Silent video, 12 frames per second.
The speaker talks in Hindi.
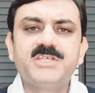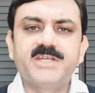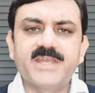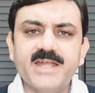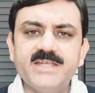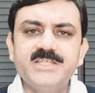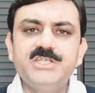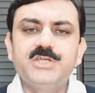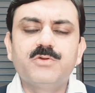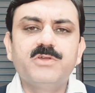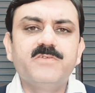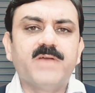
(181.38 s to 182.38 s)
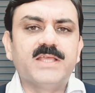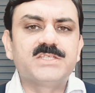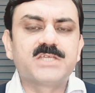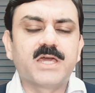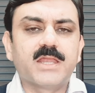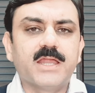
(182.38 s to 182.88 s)
स्ट्रेटजी को
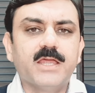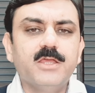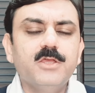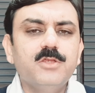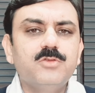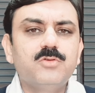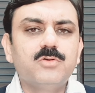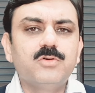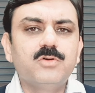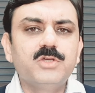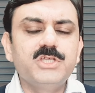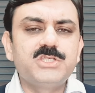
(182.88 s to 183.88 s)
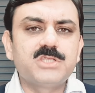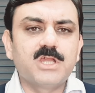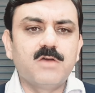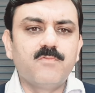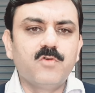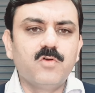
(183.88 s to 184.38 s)
डिवाइस कर रहा है तो इस
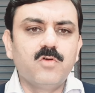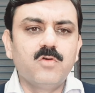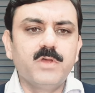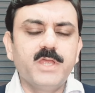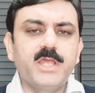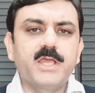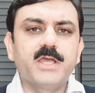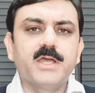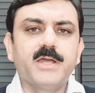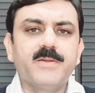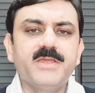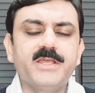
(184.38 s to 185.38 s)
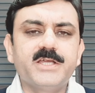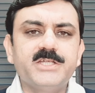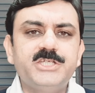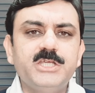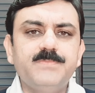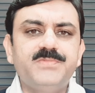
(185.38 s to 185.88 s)
तरह वो एक एक
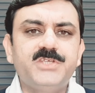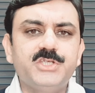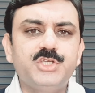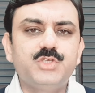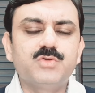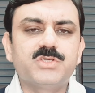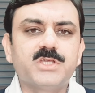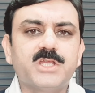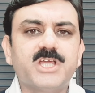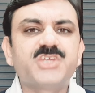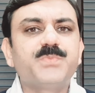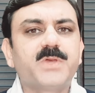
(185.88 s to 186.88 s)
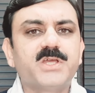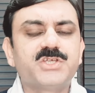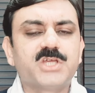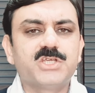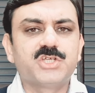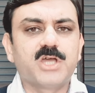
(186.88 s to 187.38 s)
अजीब सी सिचुएशन कशमकश
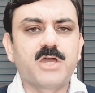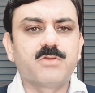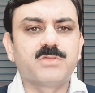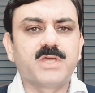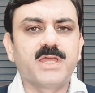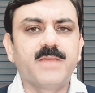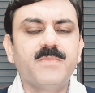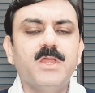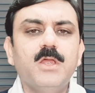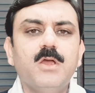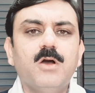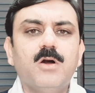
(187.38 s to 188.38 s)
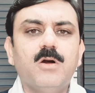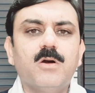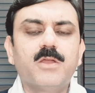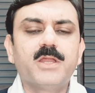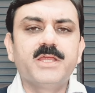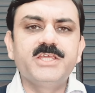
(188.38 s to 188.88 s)
का शिकार होता है
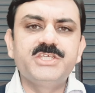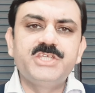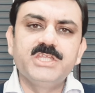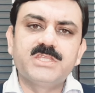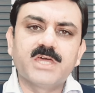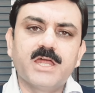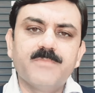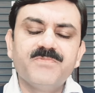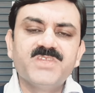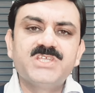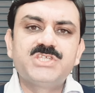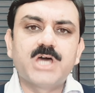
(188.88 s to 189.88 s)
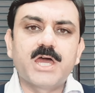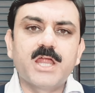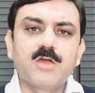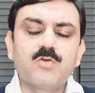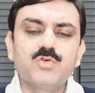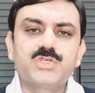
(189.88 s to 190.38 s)
और इसी तरह
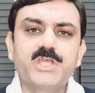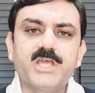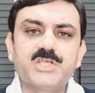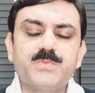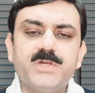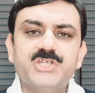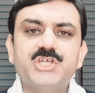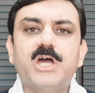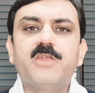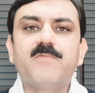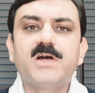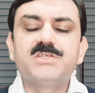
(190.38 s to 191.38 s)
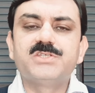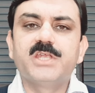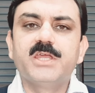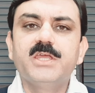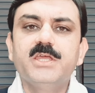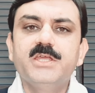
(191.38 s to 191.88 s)
सारा को उसके हस्बैंड शाहनवाज
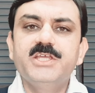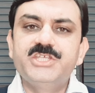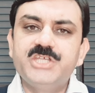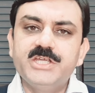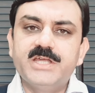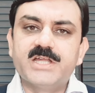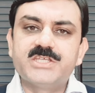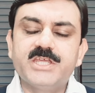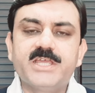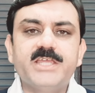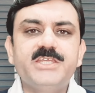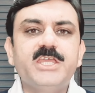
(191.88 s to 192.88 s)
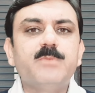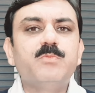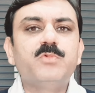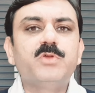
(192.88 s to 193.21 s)
ने इसी डर से कि ये